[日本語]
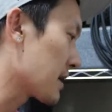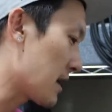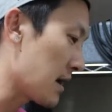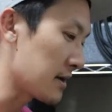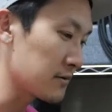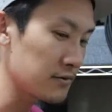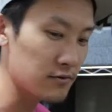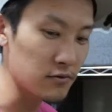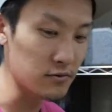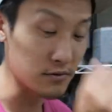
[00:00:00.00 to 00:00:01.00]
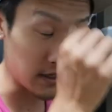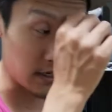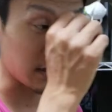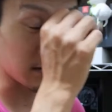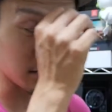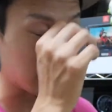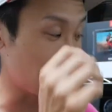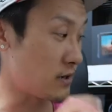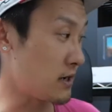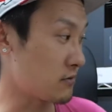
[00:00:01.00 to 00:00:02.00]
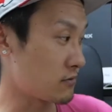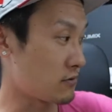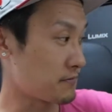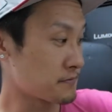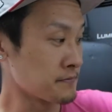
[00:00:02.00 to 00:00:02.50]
はい。ということで、まあ、今日はこの、